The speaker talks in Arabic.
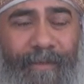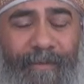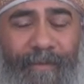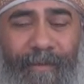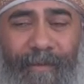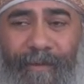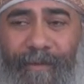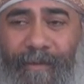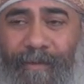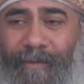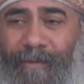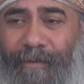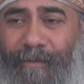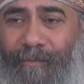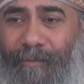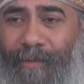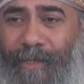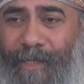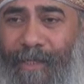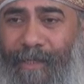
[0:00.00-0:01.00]

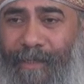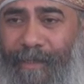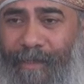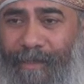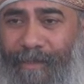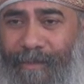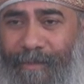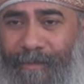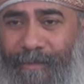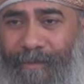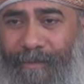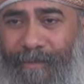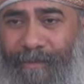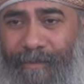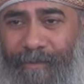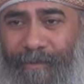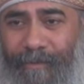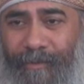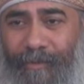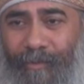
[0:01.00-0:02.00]
نهارا وليلا
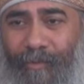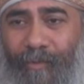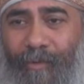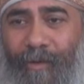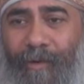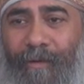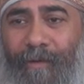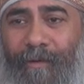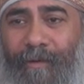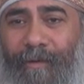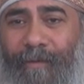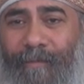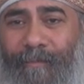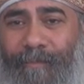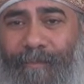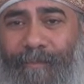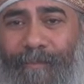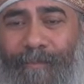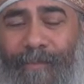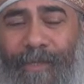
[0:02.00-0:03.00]

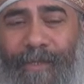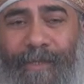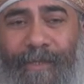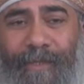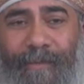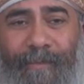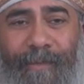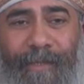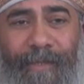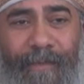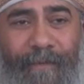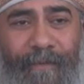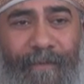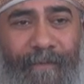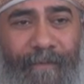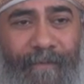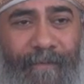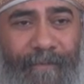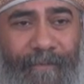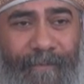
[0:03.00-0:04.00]
يجرب من
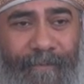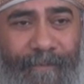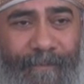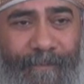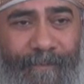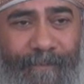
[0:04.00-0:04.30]
إبليس